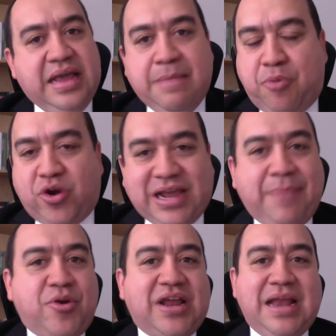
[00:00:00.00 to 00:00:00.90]
¿Por qué?
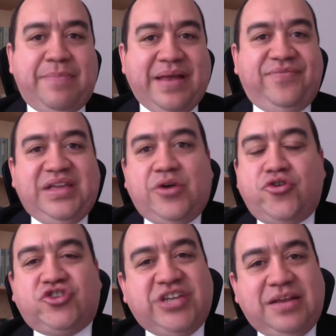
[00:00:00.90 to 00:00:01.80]
Porque en la práctica
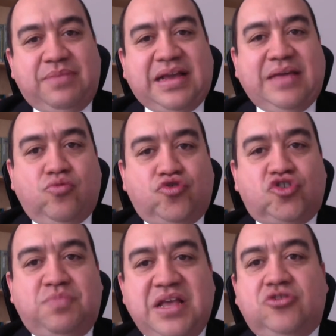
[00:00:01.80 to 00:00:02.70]
uno observa que
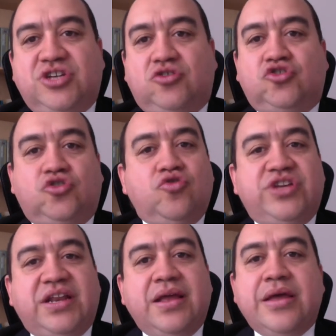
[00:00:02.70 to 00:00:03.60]
muchos pliegos se
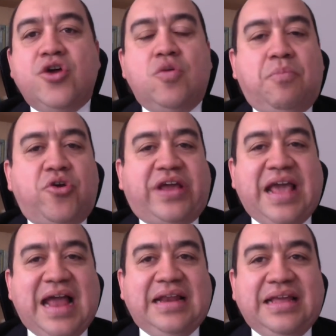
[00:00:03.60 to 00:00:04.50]
construyen
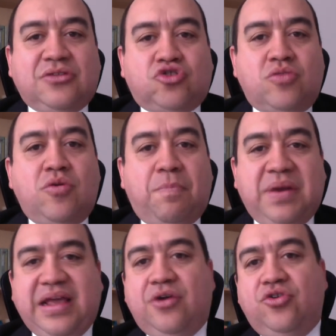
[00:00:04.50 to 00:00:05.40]
porque alguien toma un
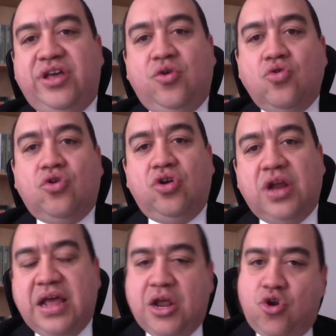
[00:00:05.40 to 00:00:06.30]
pliego de
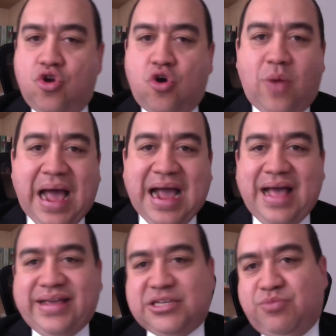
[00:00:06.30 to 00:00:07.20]
Google, lo
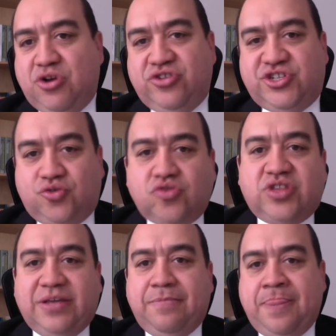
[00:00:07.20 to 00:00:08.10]
baja y después lo
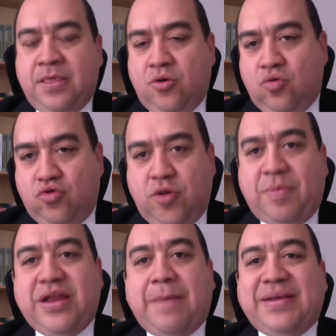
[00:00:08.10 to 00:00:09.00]
discute. Uno
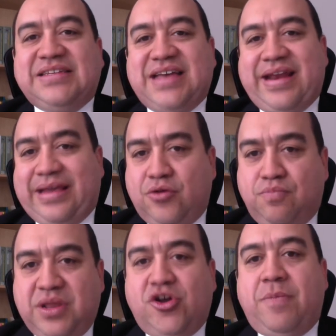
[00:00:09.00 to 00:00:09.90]
podría pensar que un
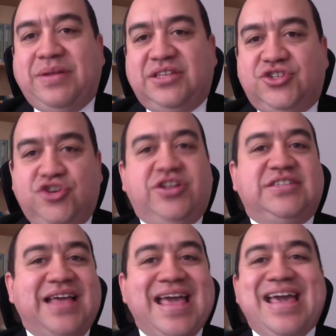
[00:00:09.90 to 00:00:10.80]
pliego de
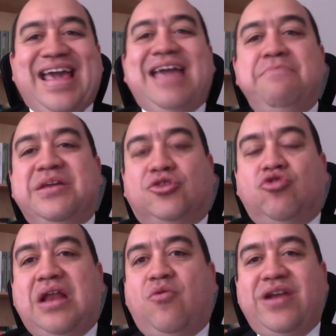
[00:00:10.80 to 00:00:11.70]
peticiones, en virtud
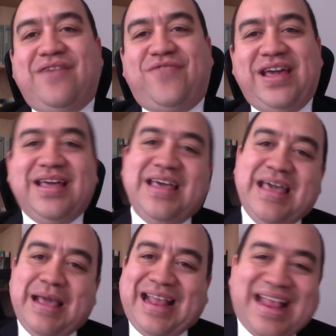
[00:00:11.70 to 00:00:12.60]
de la buena fe,
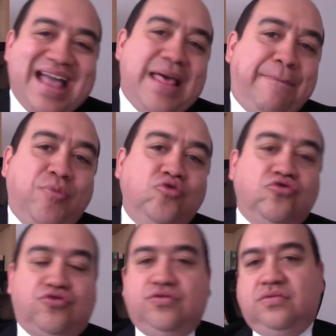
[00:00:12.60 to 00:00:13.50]
cada
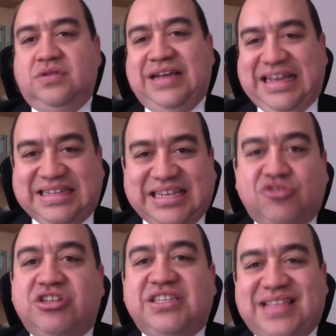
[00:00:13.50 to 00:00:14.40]
punto que esté
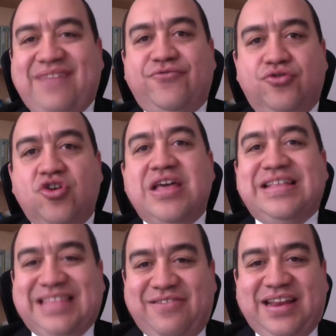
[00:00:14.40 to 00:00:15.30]
solicitando
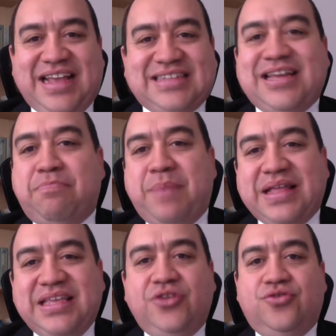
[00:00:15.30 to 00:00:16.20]
debería ser
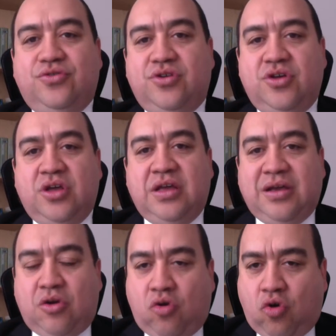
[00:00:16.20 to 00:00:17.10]
pedido
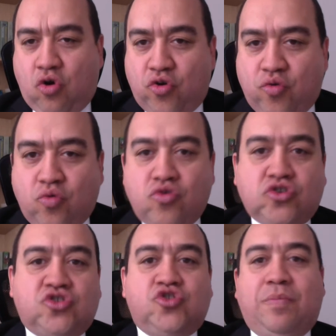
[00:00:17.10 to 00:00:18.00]
con
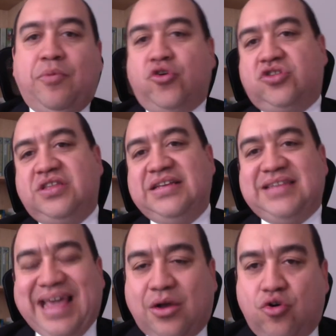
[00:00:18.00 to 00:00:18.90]
unos
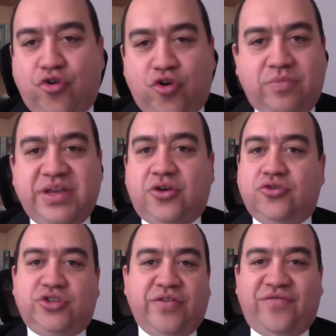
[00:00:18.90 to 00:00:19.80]
soportes
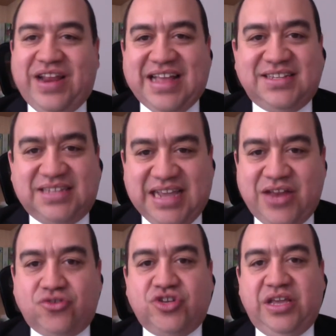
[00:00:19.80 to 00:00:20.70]
económicos,
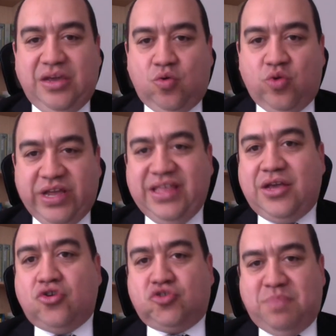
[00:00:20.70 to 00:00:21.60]
financieros,
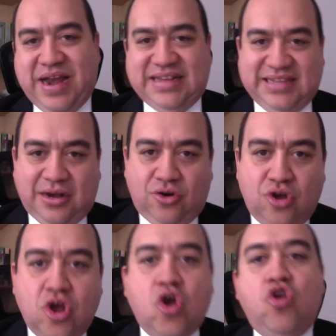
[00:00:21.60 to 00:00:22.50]
jurídicos para hacerlo.
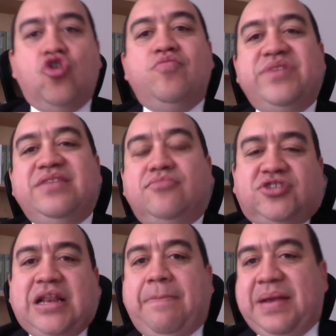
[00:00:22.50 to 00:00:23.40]
Lo mismo
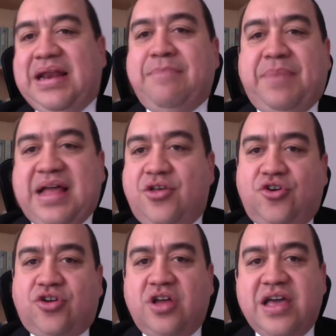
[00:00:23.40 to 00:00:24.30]
se le pide al
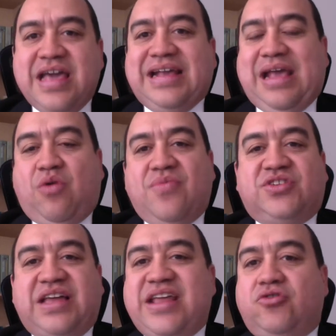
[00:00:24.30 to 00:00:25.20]
empleador, que cuando
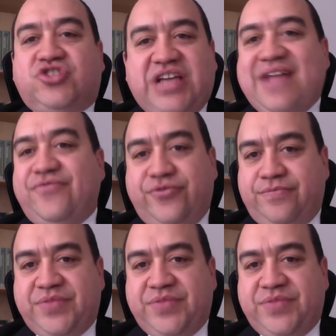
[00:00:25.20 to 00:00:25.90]
está negociando